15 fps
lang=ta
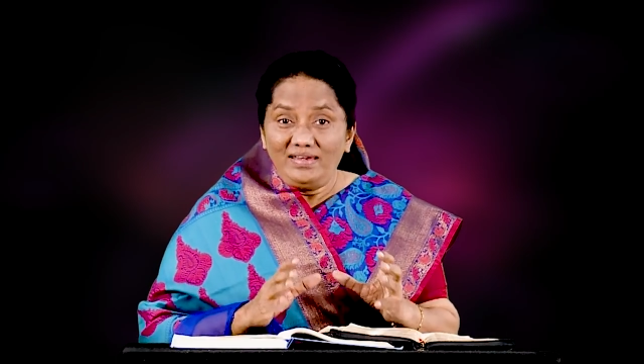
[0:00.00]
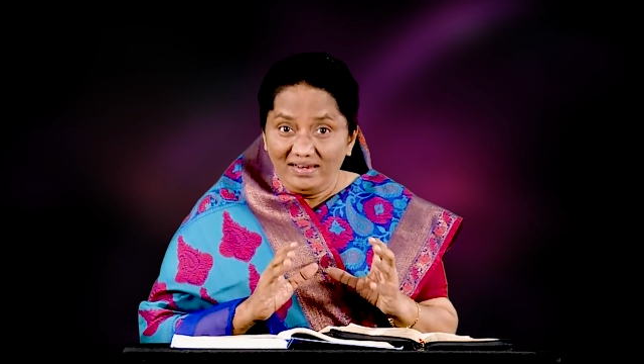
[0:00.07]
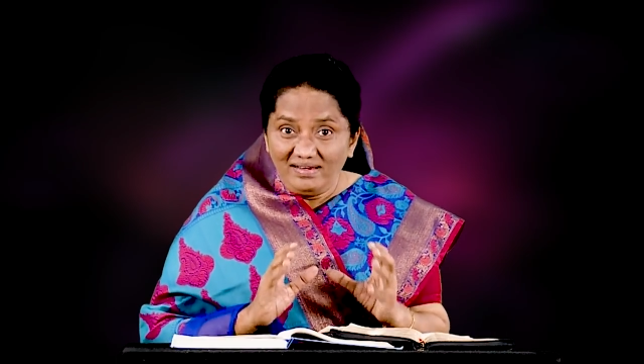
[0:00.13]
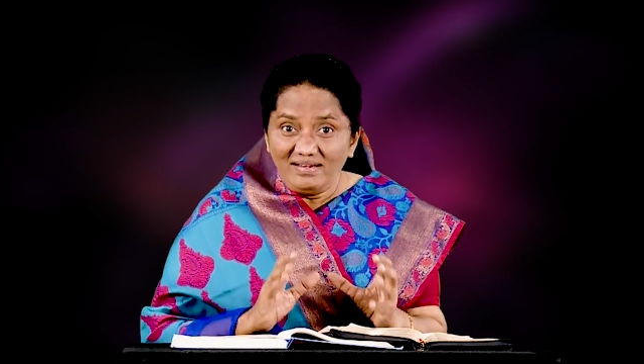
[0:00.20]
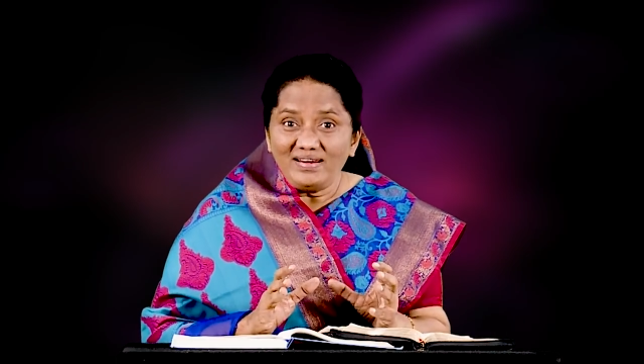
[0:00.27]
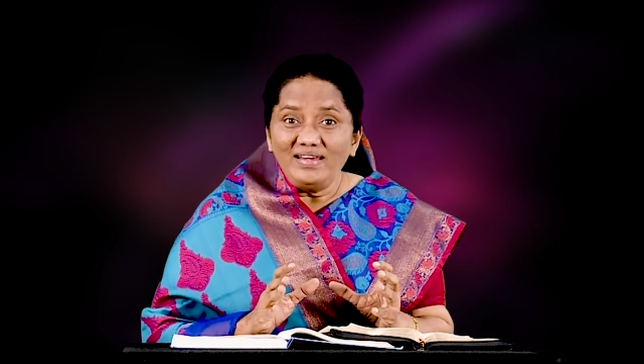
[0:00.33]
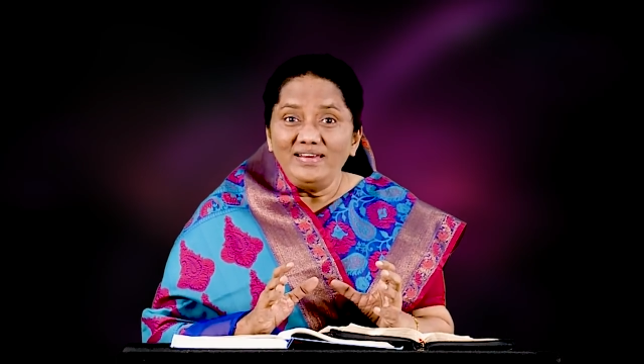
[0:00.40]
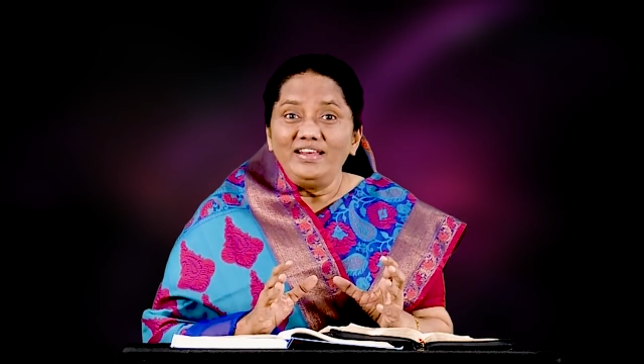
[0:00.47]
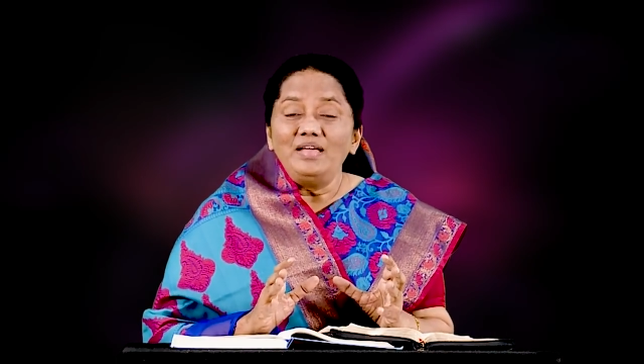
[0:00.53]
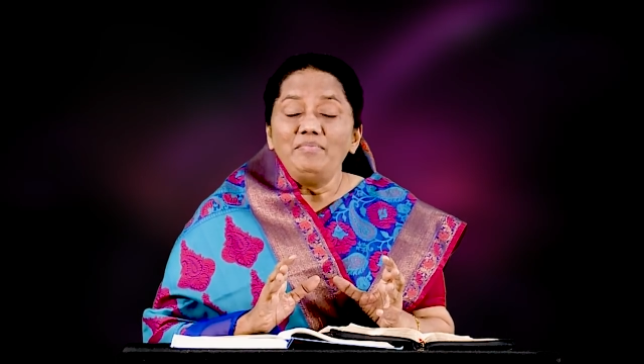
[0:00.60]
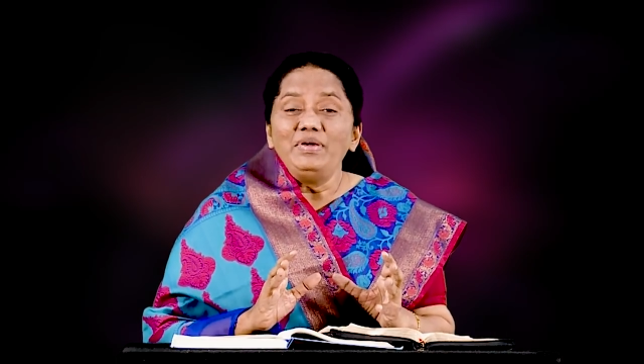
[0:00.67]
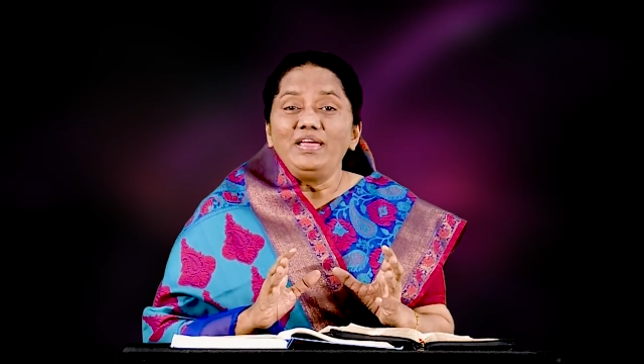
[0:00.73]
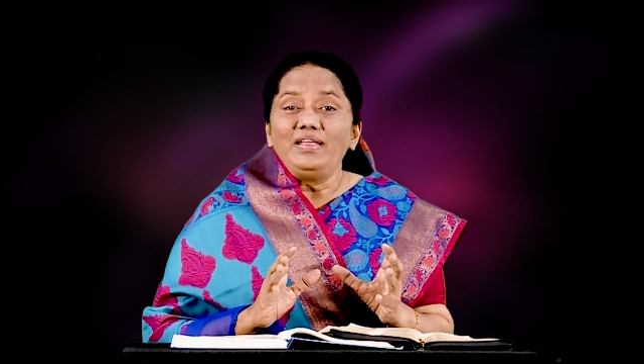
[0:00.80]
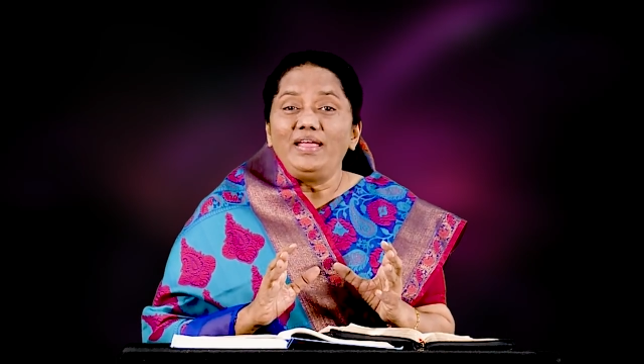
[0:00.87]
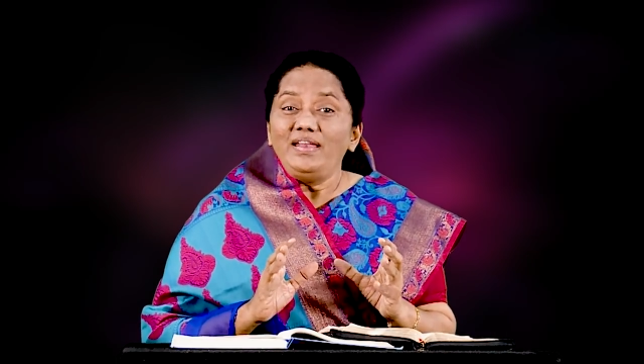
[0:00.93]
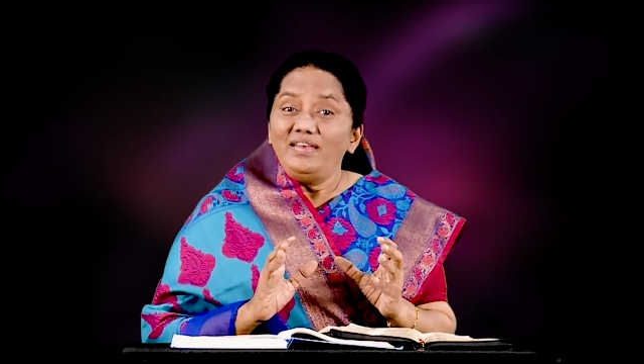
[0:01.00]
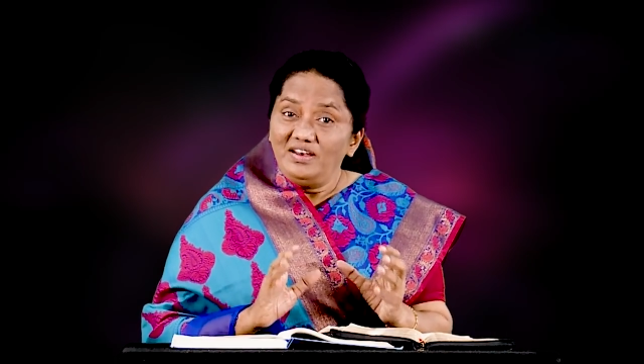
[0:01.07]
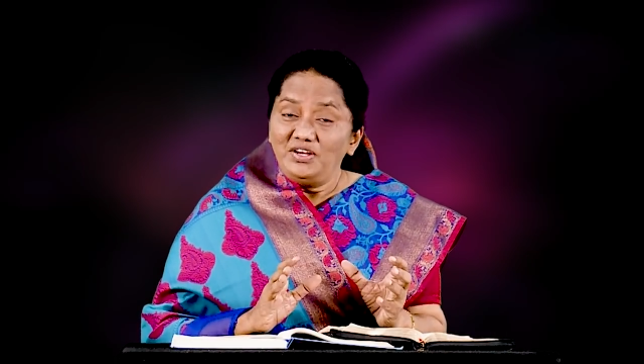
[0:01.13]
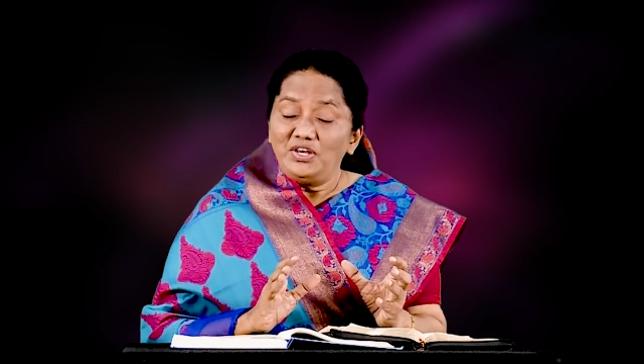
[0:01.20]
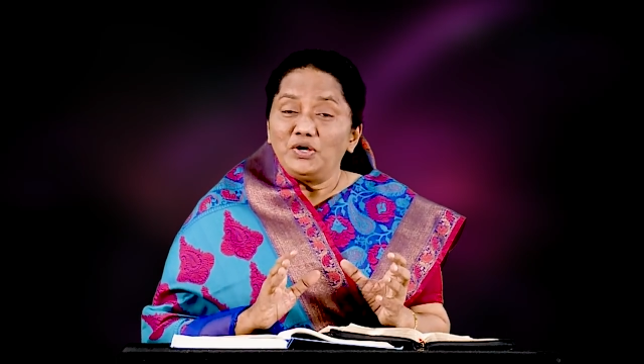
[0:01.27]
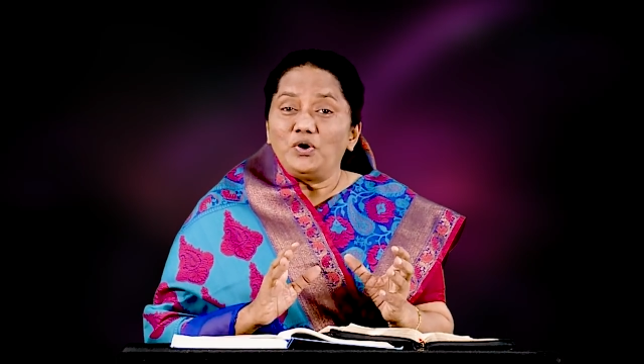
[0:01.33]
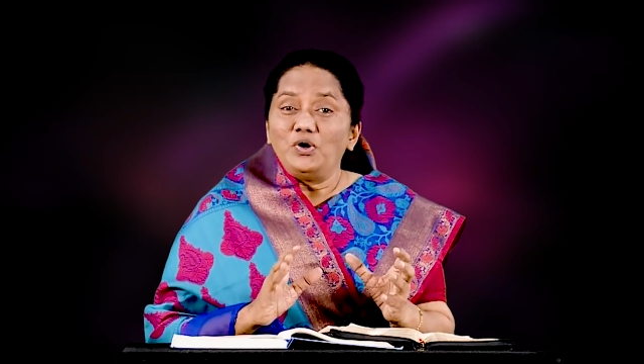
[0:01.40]
நின்ற நிலைமையிலே
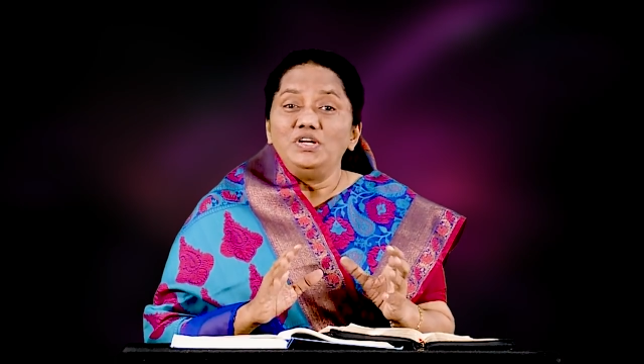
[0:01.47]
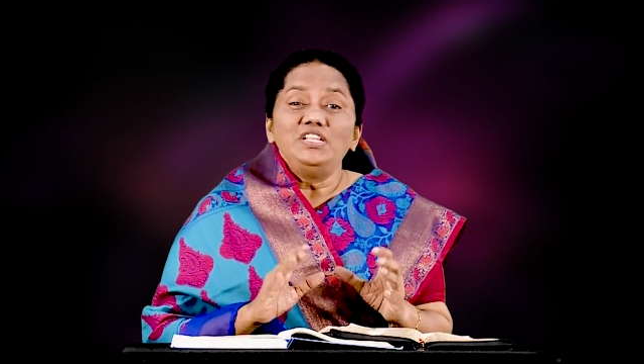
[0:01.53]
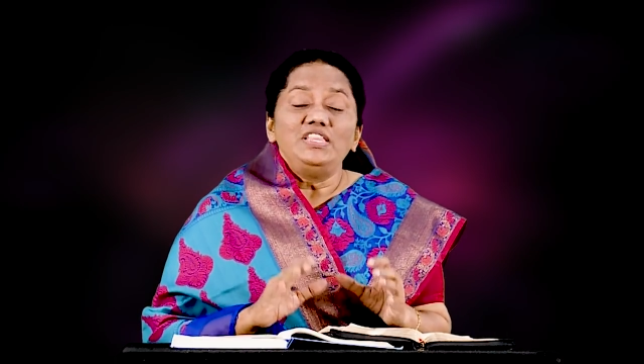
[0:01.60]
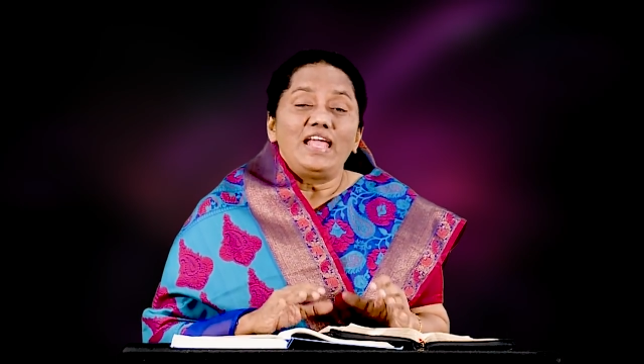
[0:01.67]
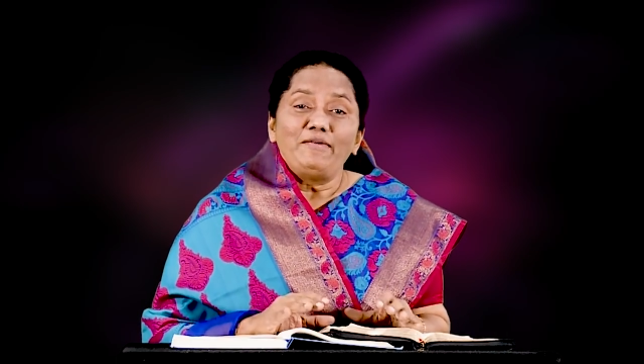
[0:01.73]
நின்று கொண்டு